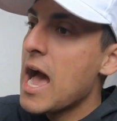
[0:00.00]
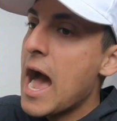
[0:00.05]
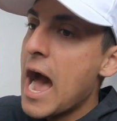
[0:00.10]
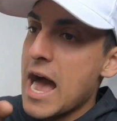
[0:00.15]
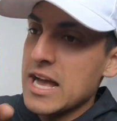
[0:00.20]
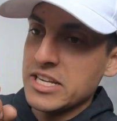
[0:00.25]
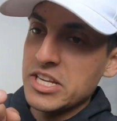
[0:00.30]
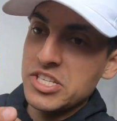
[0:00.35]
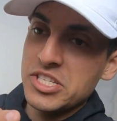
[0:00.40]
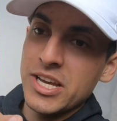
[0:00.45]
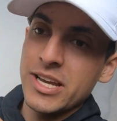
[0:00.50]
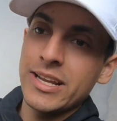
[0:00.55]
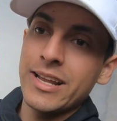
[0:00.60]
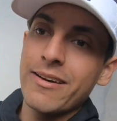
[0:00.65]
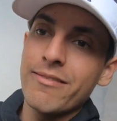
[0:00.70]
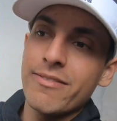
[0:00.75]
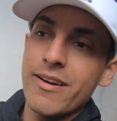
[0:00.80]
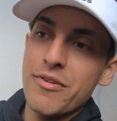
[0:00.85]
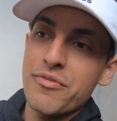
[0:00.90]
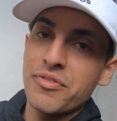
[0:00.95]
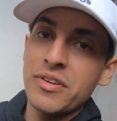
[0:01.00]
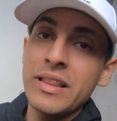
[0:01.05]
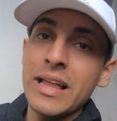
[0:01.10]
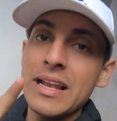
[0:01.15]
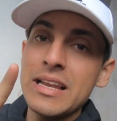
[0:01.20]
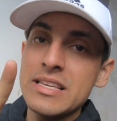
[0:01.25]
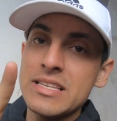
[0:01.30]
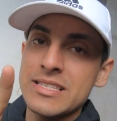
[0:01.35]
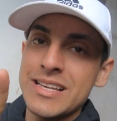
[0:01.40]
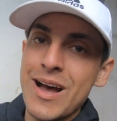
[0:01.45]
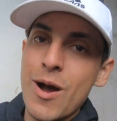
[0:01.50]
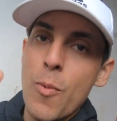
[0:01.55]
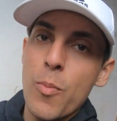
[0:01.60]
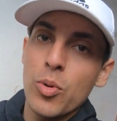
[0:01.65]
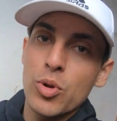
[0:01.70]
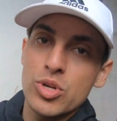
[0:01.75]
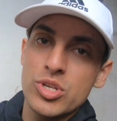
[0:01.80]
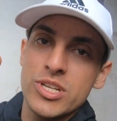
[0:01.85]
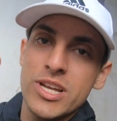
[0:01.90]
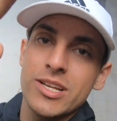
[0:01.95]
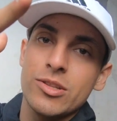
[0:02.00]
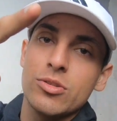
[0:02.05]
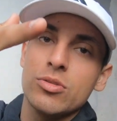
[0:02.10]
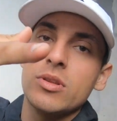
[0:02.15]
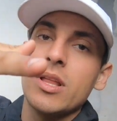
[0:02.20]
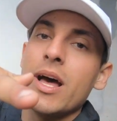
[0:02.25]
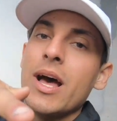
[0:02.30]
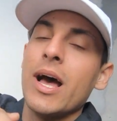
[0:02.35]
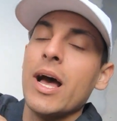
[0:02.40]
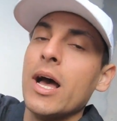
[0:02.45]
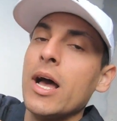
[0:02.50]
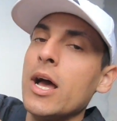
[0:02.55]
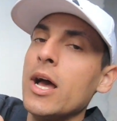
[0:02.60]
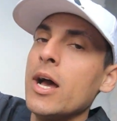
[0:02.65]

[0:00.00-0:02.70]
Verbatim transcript: a gente ainda vai finalizar o projeto da